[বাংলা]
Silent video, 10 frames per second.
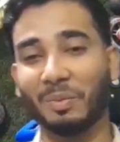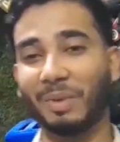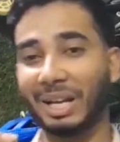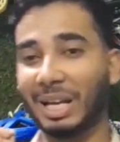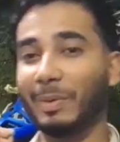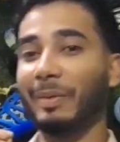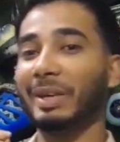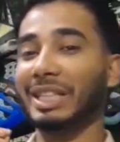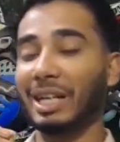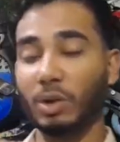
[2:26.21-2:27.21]
বা কিভাবে
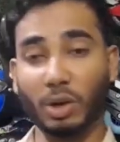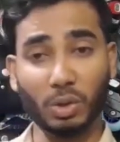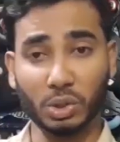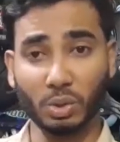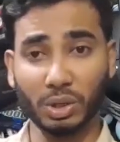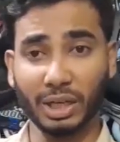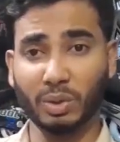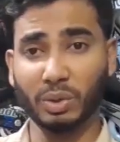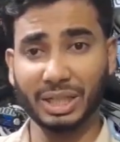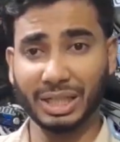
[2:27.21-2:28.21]
চাকাগুলো নষ্ট হয়ে যায়
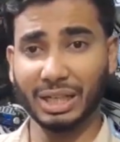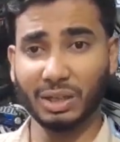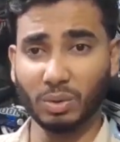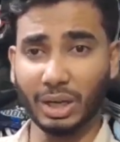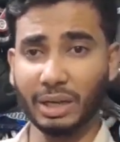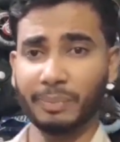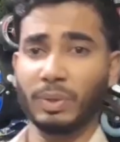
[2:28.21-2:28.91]
কোন স্কার্টিংগুলার